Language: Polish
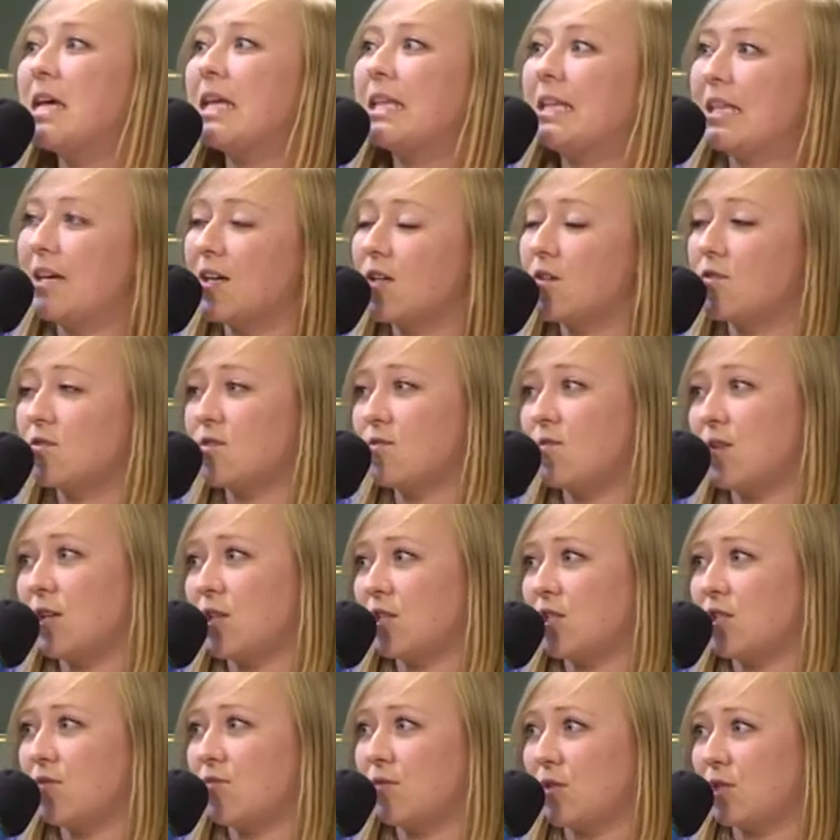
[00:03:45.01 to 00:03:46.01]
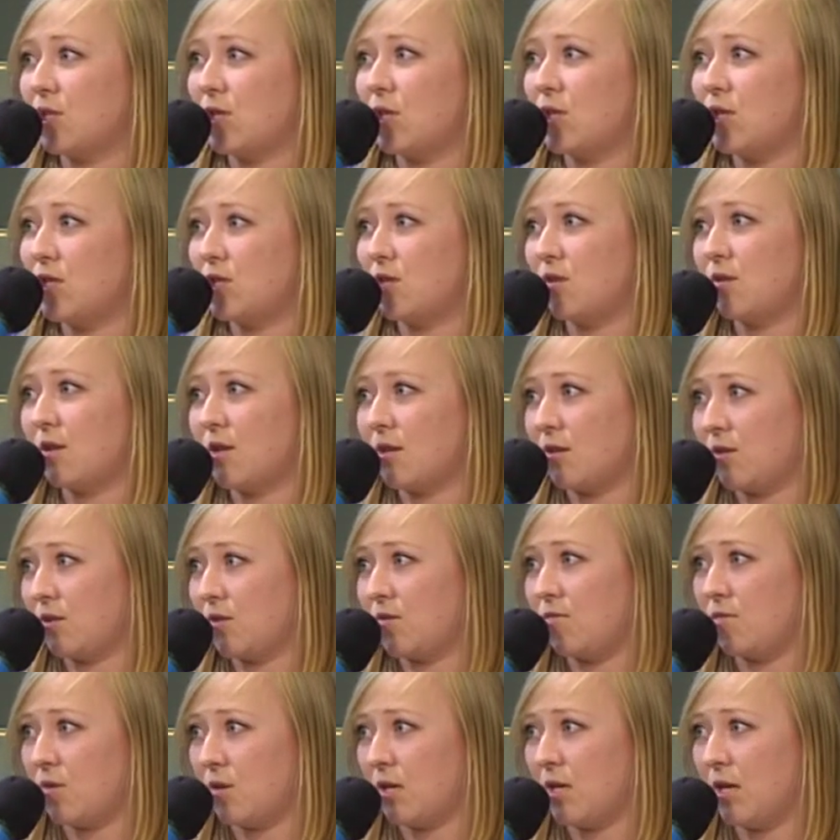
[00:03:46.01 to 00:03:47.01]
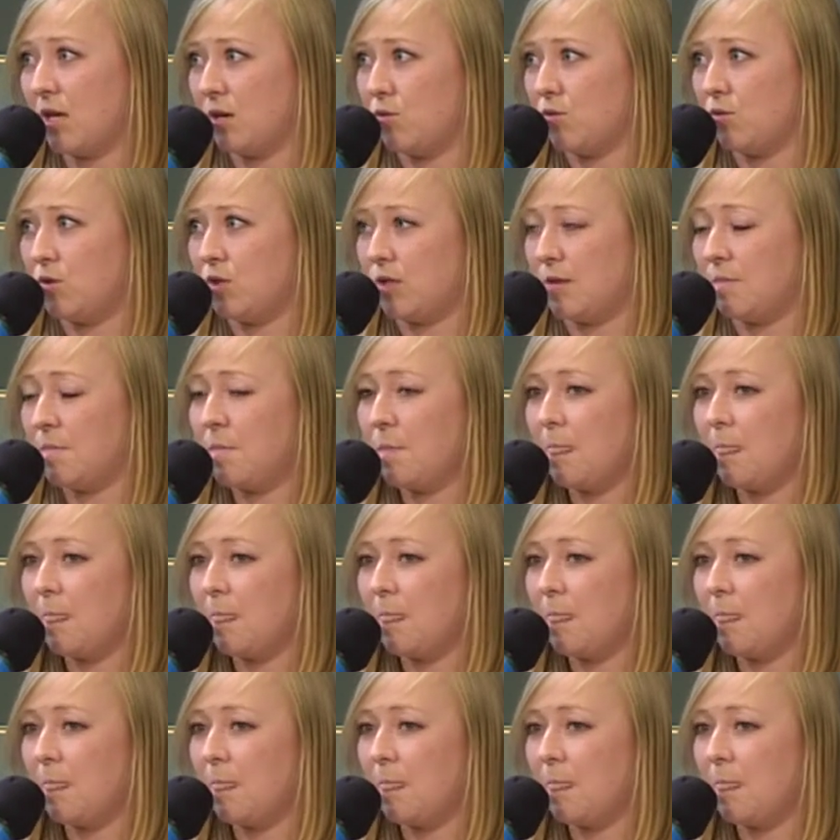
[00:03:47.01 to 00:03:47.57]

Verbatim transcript: tak rozwija się właśnie historia tych dwojga ludzi.